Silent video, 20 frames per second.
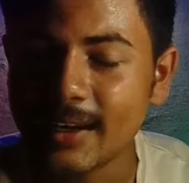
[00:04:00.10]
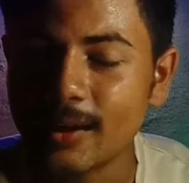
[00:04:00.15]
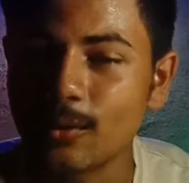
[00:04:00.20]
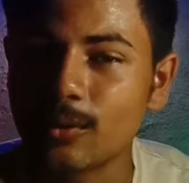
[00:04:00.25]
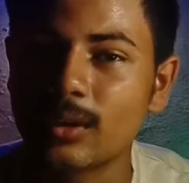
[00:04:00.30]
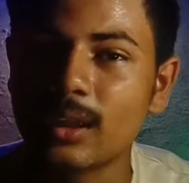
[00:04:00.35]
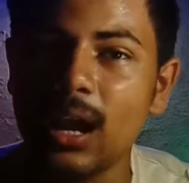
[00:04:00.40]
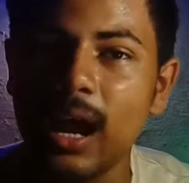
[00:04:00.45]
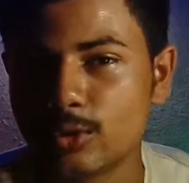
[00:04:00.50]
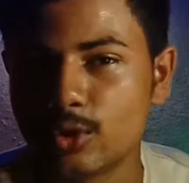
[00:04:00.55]

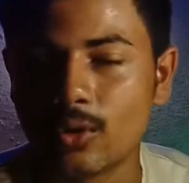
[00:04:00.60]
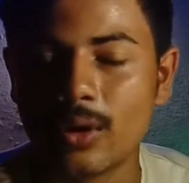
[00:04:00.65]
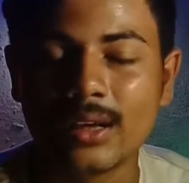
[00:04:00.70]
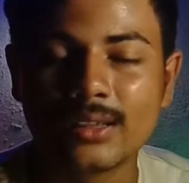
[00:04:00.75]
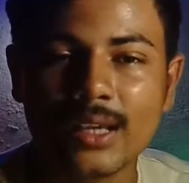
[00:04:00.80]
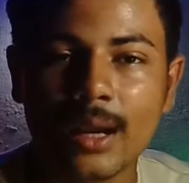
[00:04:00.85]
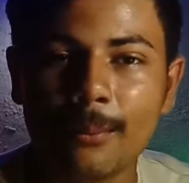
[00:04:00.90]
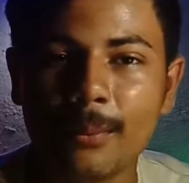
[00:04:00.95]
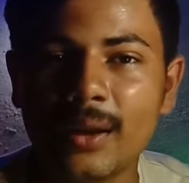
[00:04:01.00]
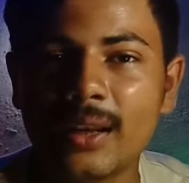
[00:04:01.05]
होते हैं जो
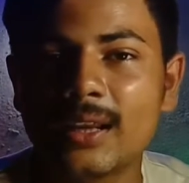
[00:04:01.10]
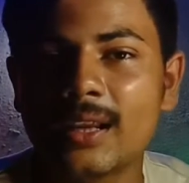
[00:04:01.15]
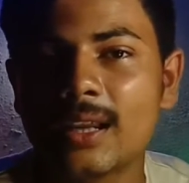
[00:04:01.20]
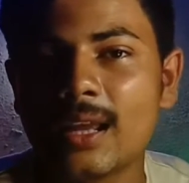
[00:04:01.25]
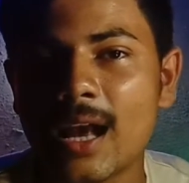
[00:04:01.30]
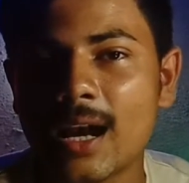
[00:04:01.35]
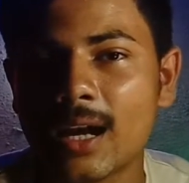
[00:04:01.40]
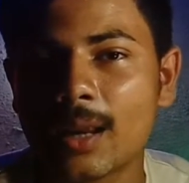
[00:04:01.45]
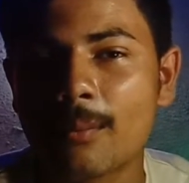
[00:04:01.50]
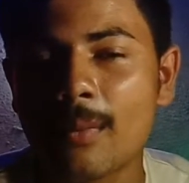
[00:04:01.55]
एग्जांपल के
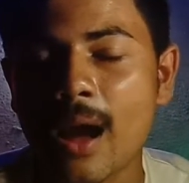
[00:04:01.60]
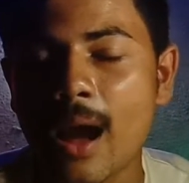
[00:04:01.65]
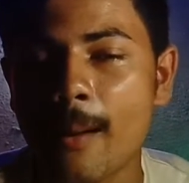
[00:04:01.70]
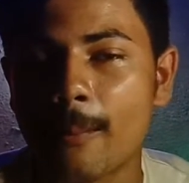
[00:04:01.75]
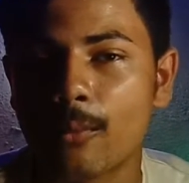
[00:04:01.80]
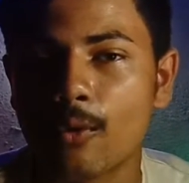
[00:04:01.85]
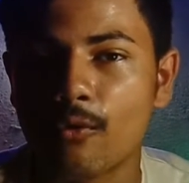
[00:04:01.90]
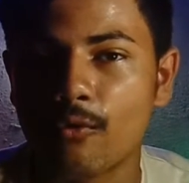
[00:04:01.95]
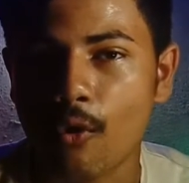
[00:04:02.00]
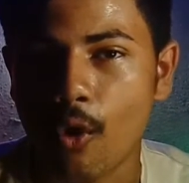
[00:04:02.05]
लिए अगर मैं
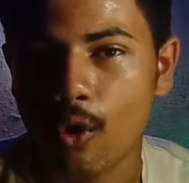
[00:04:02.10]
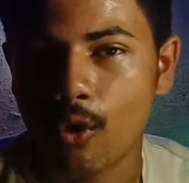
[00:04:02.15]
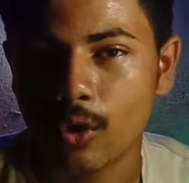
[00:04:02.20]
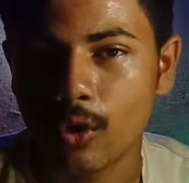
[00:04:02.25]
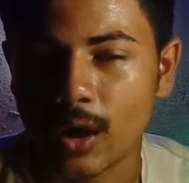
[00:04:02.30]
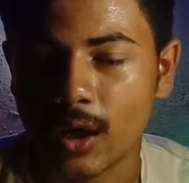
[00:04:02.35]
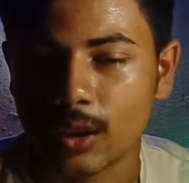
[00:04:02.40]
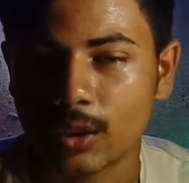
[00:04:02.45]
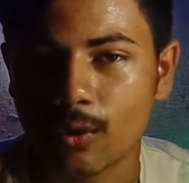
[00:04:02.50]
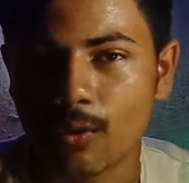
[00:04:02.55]
आपको फॉलो
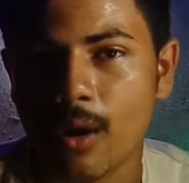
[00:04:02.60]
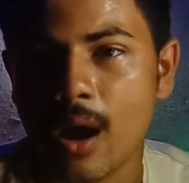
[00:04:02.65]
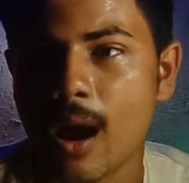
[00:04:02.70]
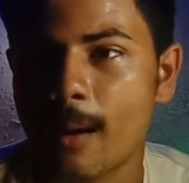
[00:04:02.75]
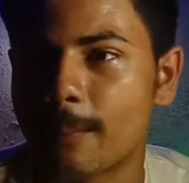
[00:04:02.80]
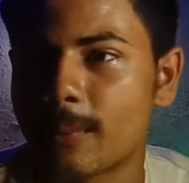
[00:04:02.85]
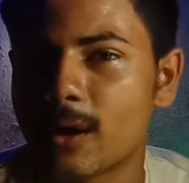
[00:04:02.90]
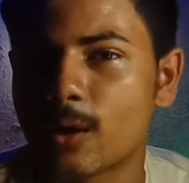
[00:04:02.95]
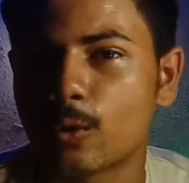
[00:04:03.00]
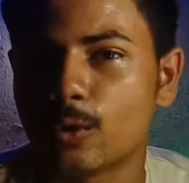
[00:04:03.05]
करता हूँ
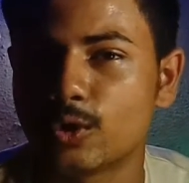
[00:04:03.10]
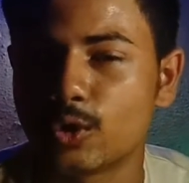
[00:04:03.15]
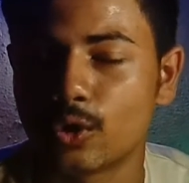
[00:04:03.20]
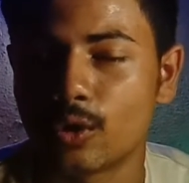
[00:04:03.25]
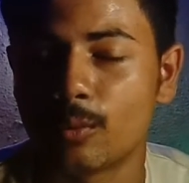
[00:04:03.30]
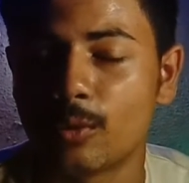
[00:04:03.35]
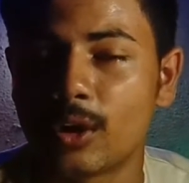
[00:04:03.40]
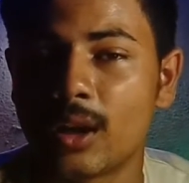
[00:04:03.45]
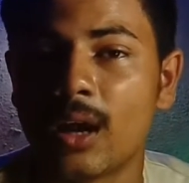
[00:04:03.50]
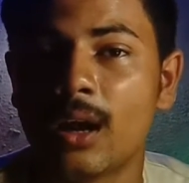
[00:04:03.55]
आपका कोई
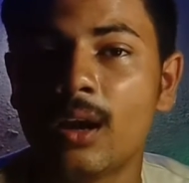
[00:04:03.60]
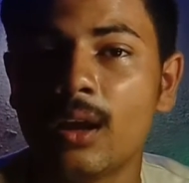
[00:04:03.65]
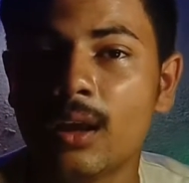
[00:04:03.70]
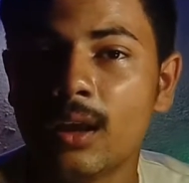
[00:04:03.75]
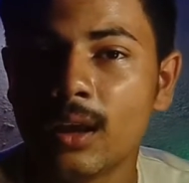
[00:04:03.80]
छोटा मोटा